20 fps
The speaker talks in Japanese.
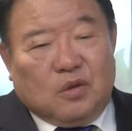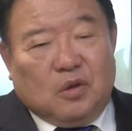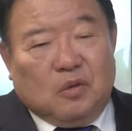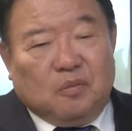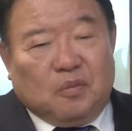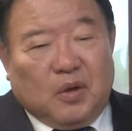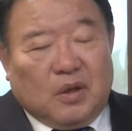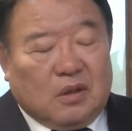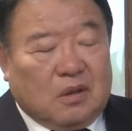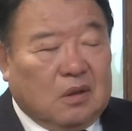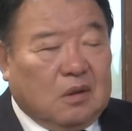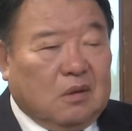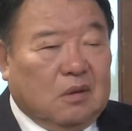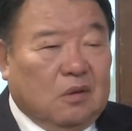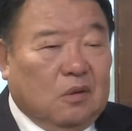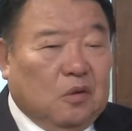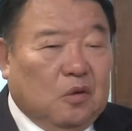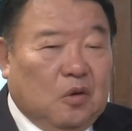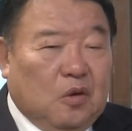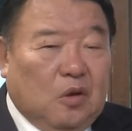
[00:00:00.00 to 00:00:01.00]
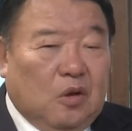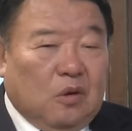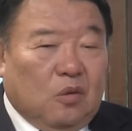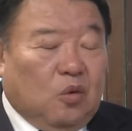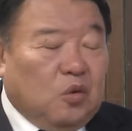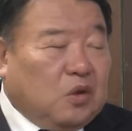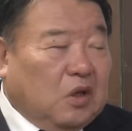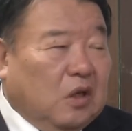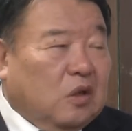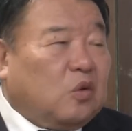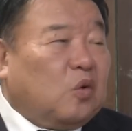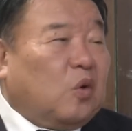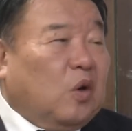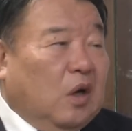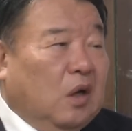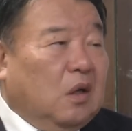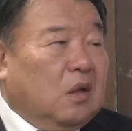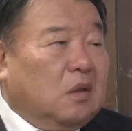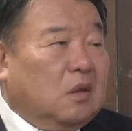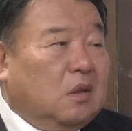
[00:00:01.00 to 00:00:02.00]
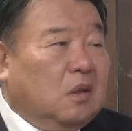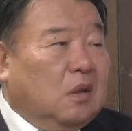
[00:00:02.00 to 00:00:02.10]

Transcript: 近平っていうのの個性とか